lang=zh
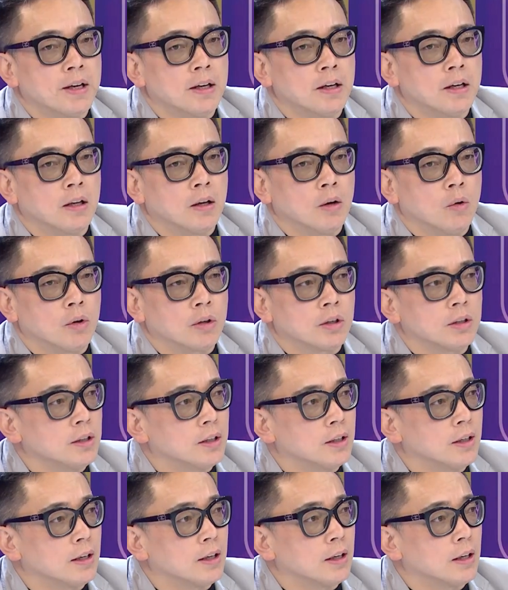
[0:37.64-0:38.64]
边人，或是
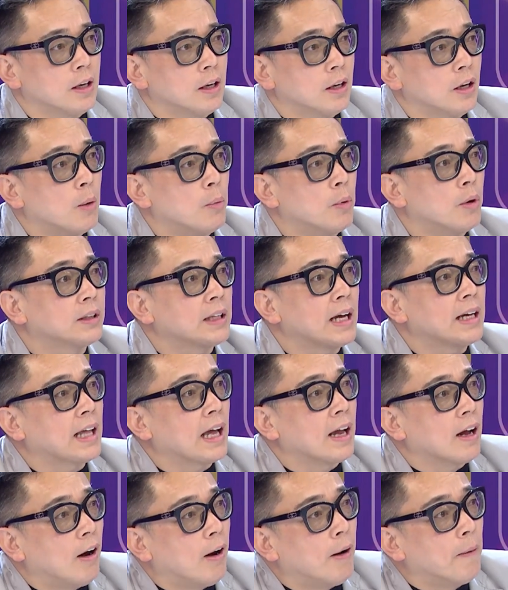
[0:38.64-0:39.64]
你的老婆、太
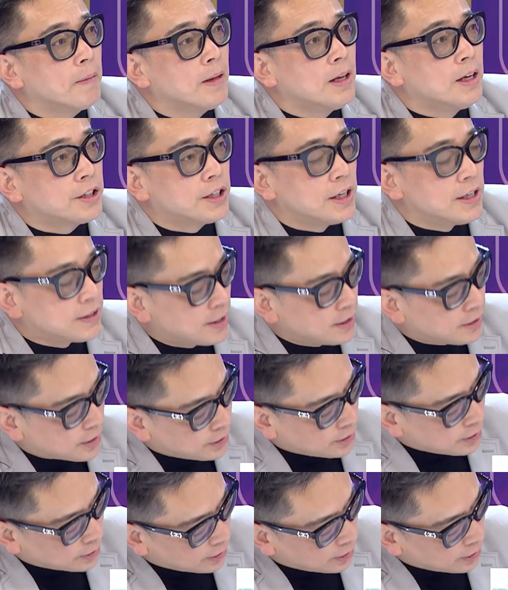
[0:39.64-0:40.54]
太、哈、先生等